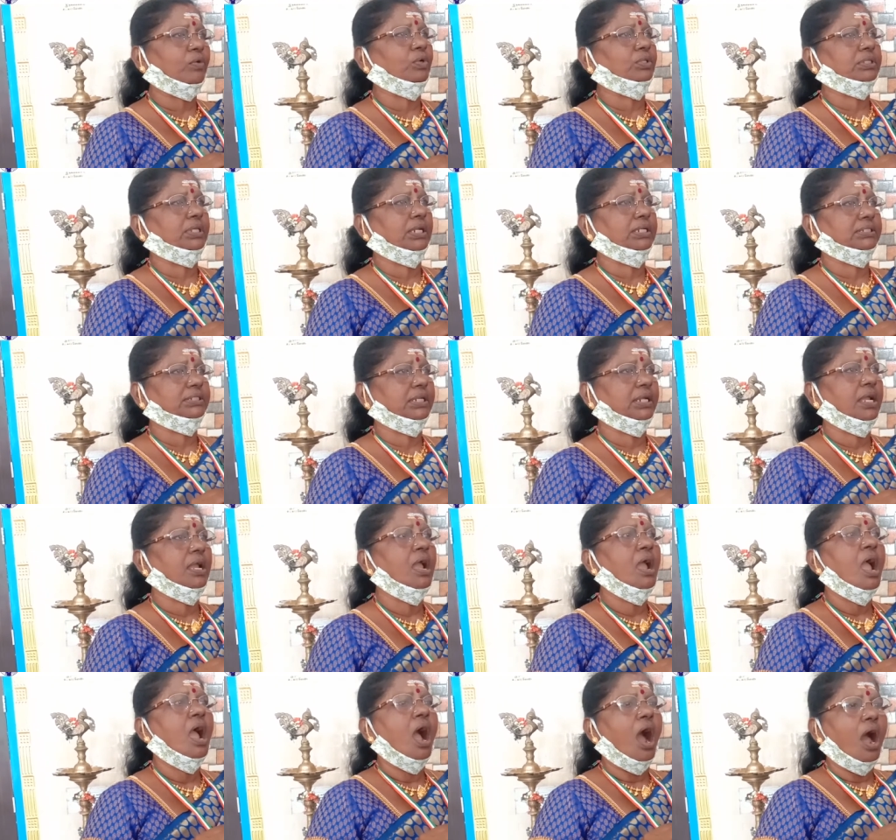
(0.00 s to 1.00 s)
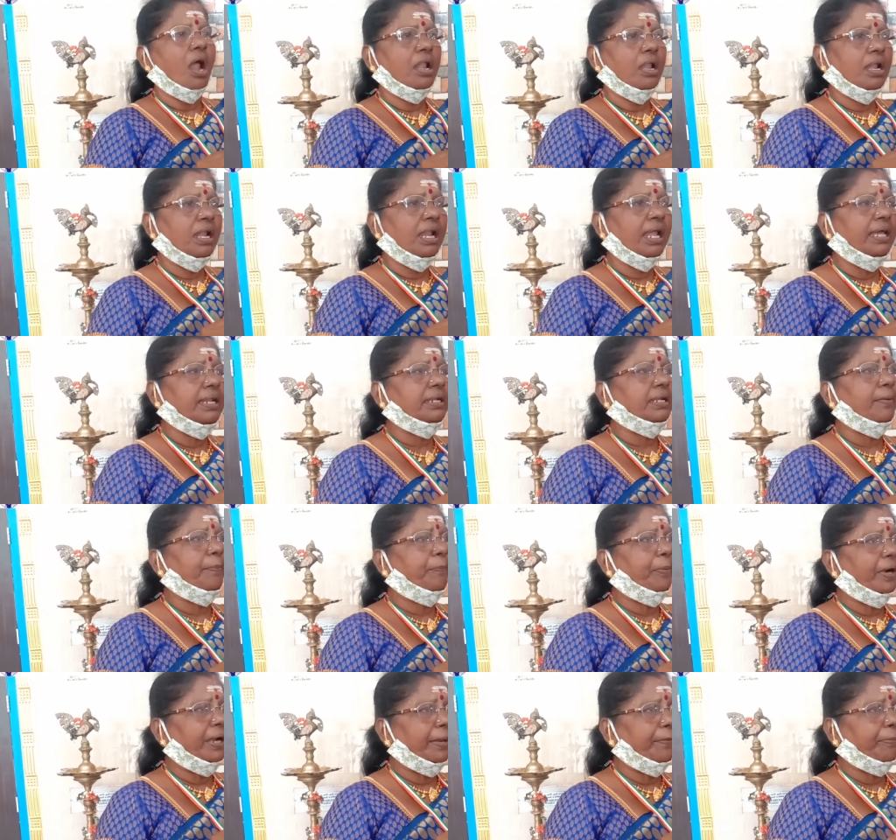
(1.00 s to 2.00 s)
கொடுத்தாலும் சரி
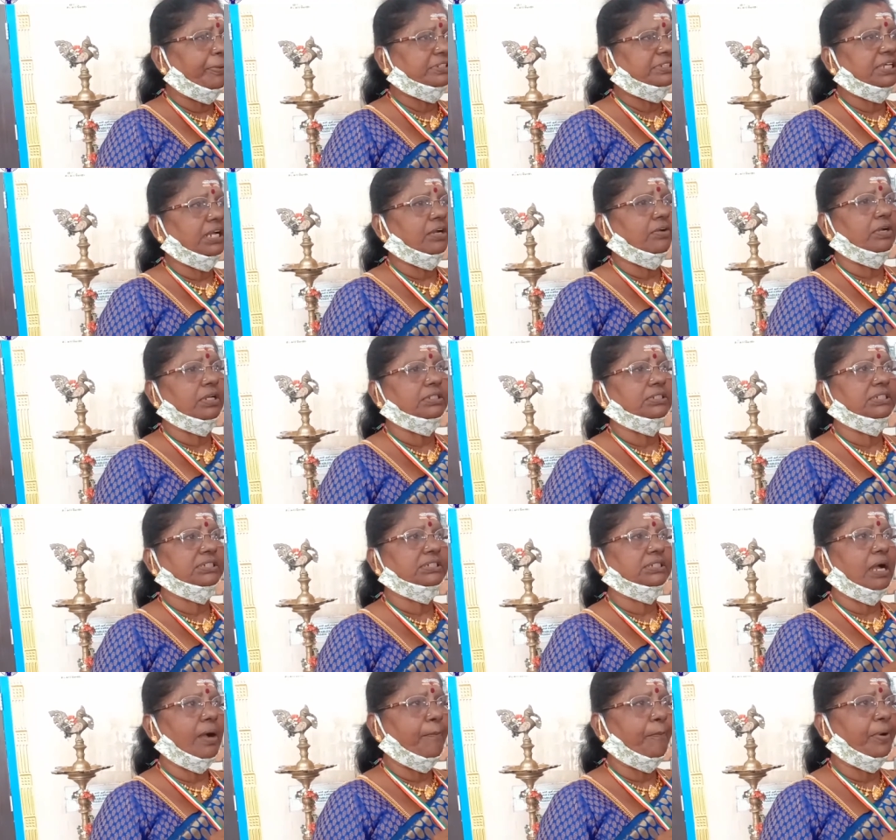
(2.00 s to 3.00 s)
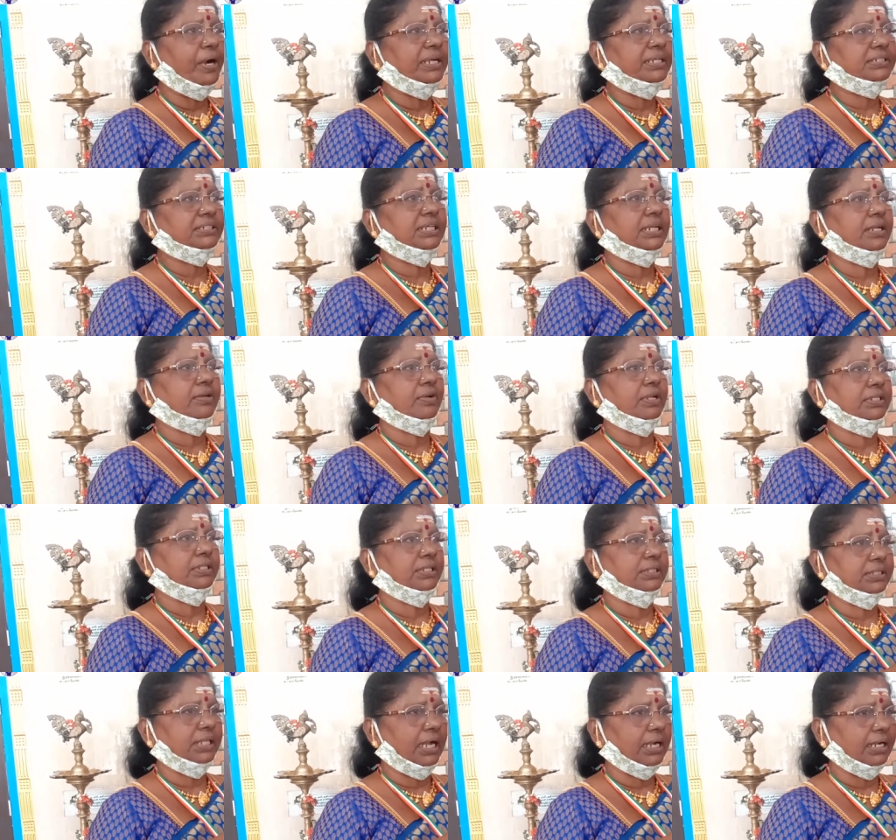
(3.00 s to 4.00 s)
எல்லாருக்கும் படிப்பு செலவுலேருந்து சாப்பாட்டு
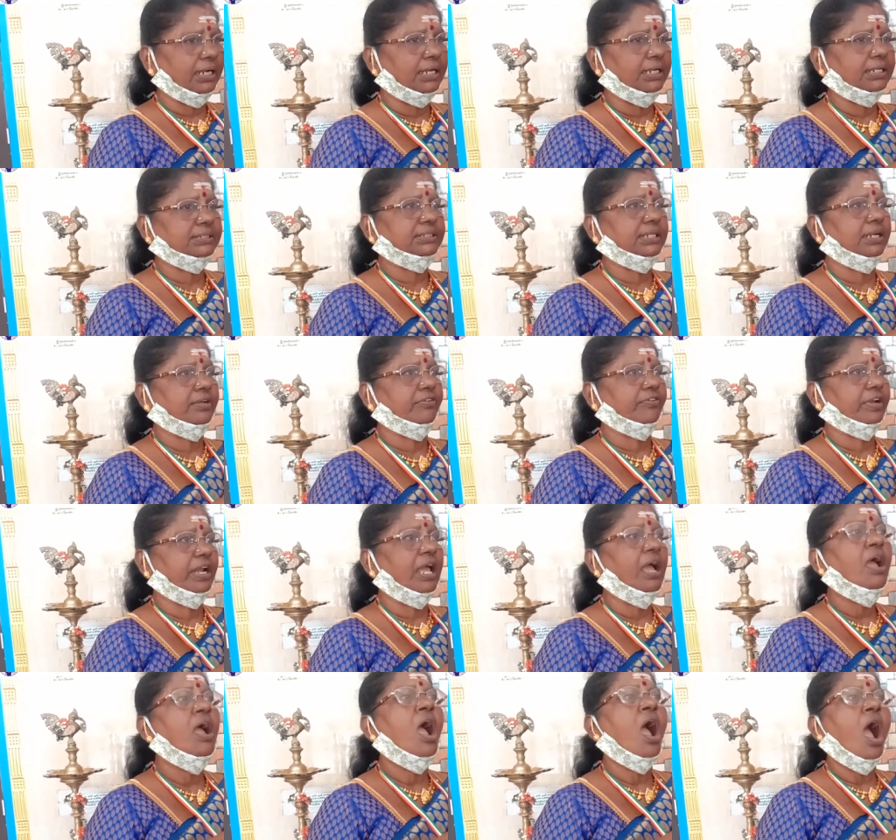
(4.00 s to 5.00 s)
செலவுலேருந்து தங்குற செலவில்